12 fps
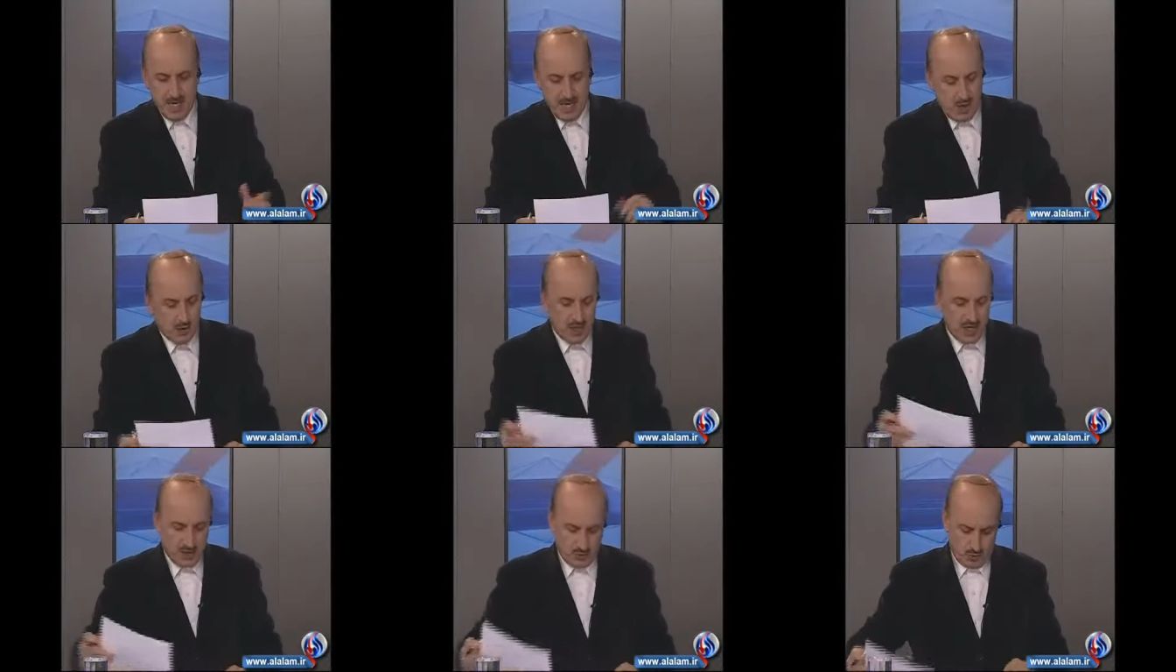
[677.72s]
أعود
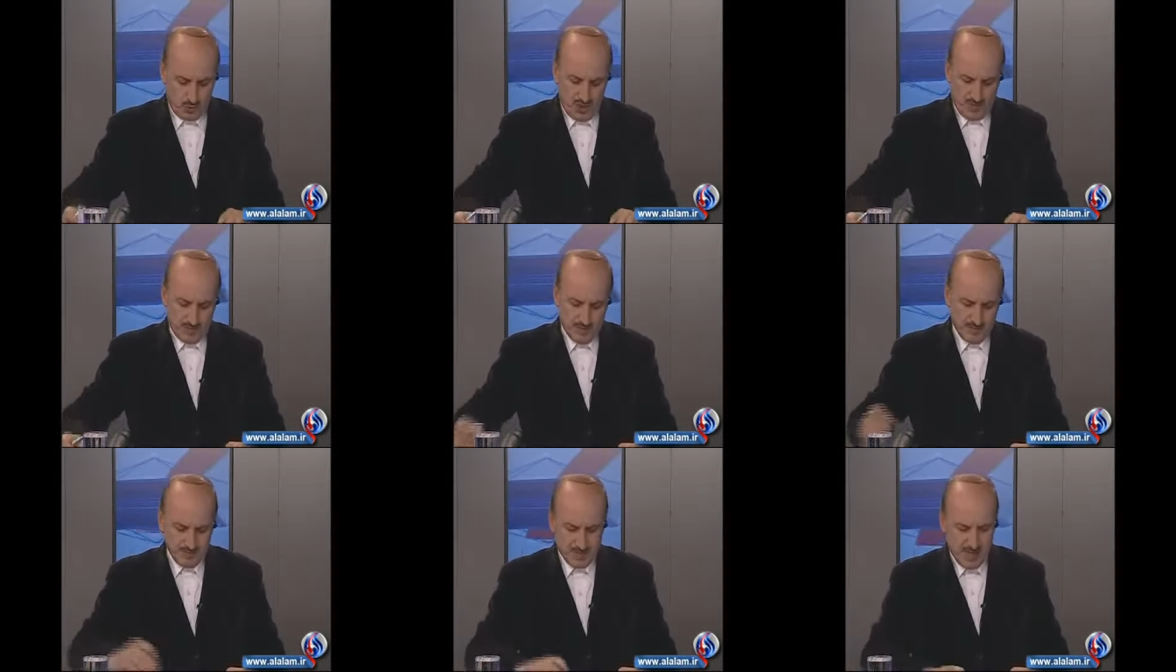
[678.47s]
إليك دكتور
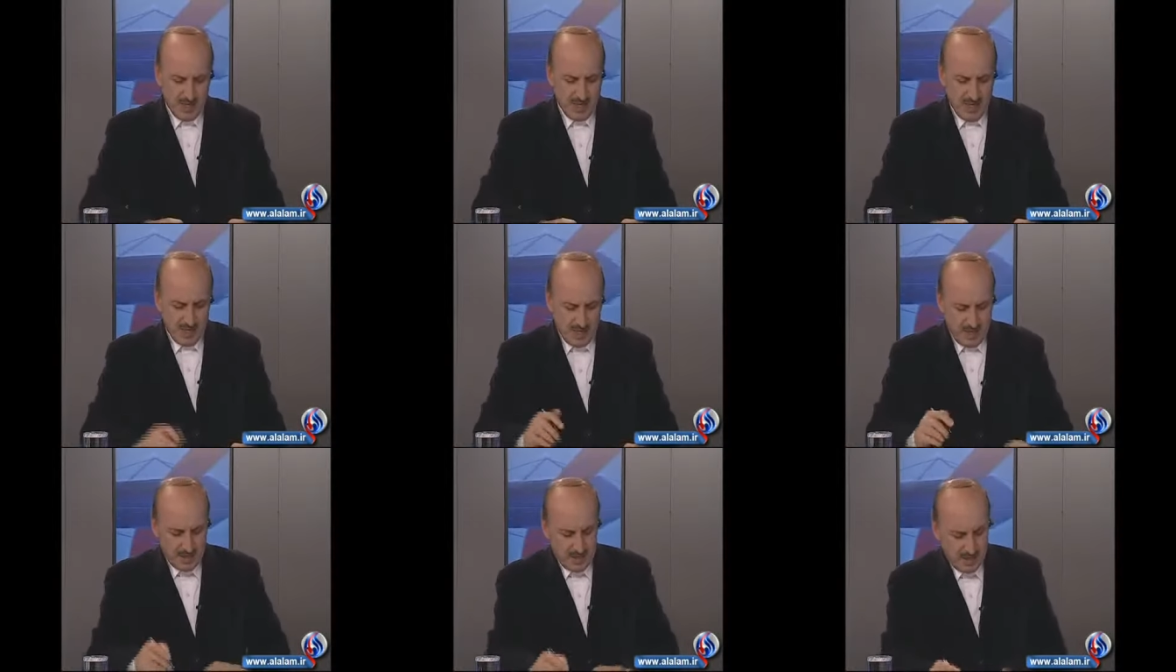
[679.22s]
حبيب
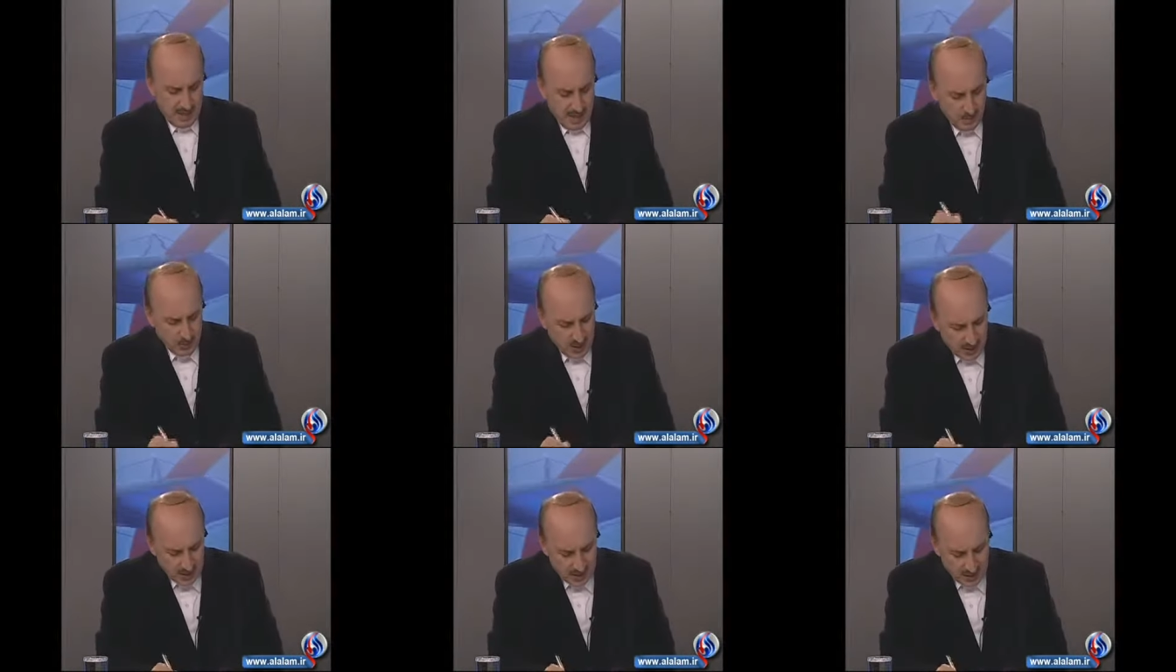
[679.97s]
يعني
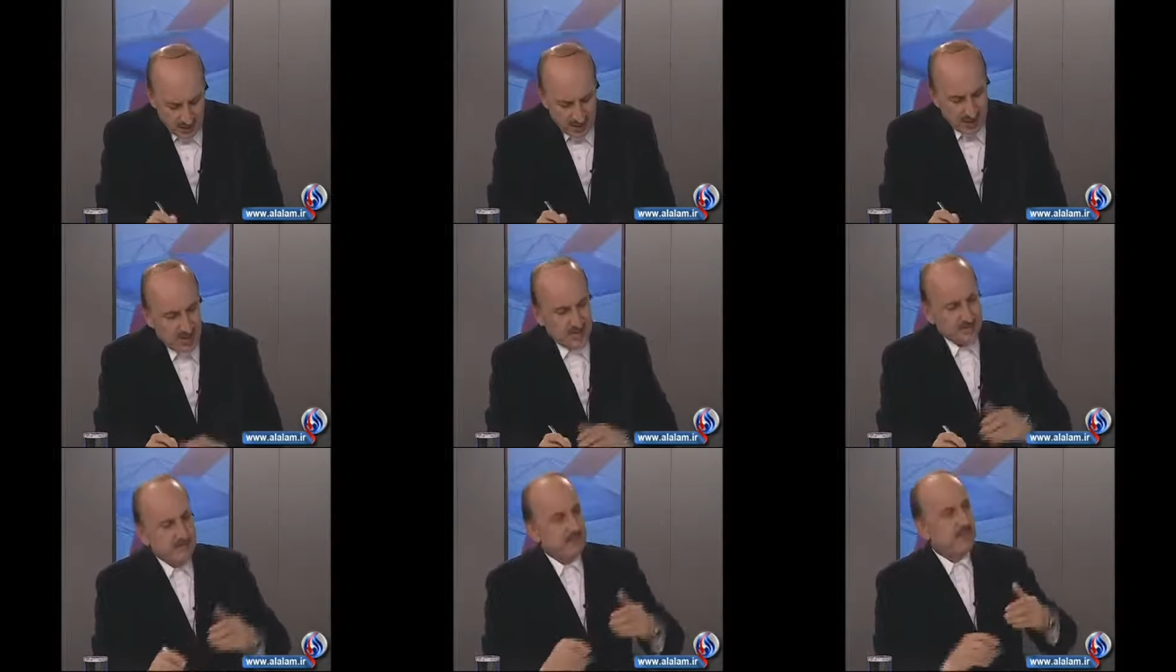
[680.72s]
عودة أيضا إلى
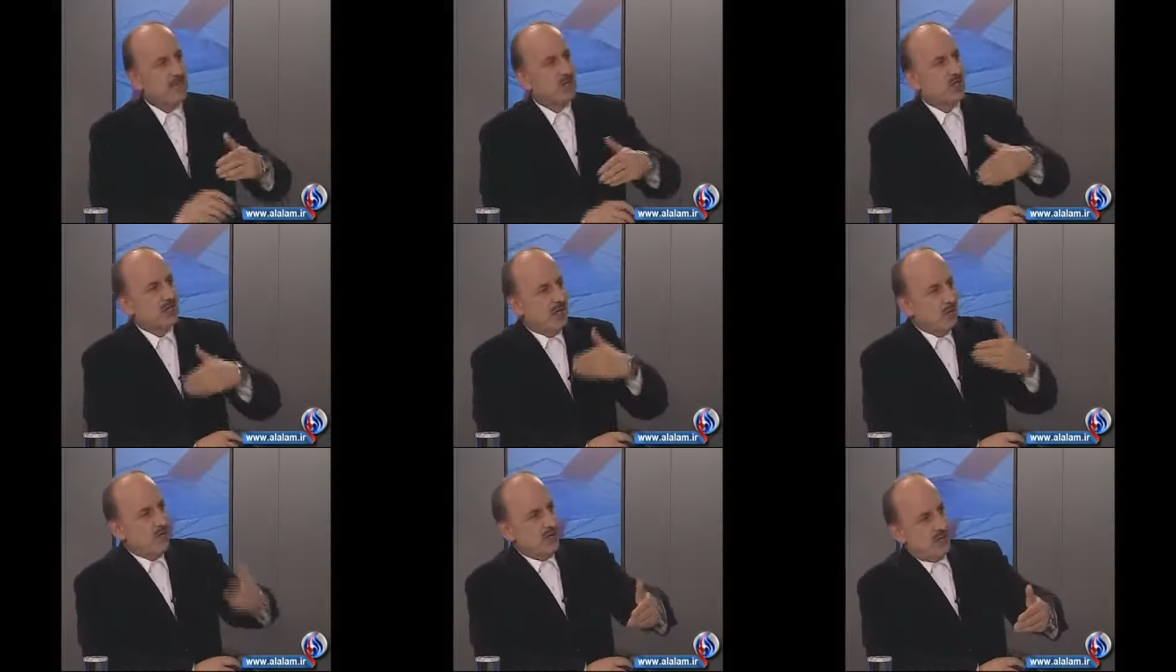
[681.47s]
ما
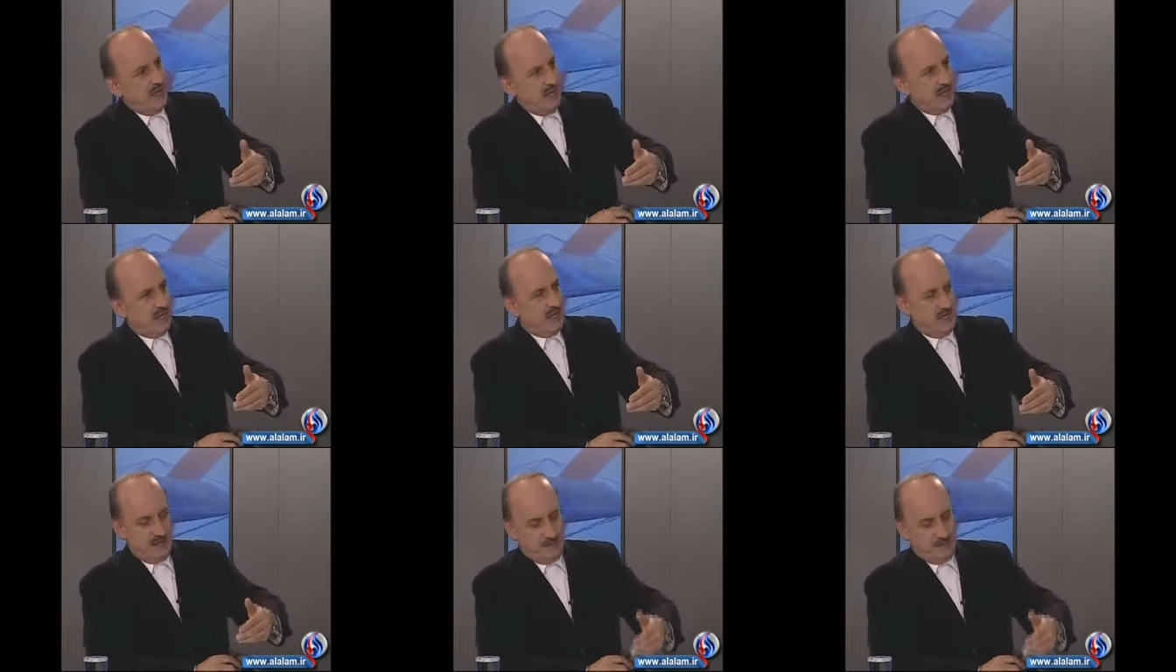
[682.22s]
شكلوا هذا الحدث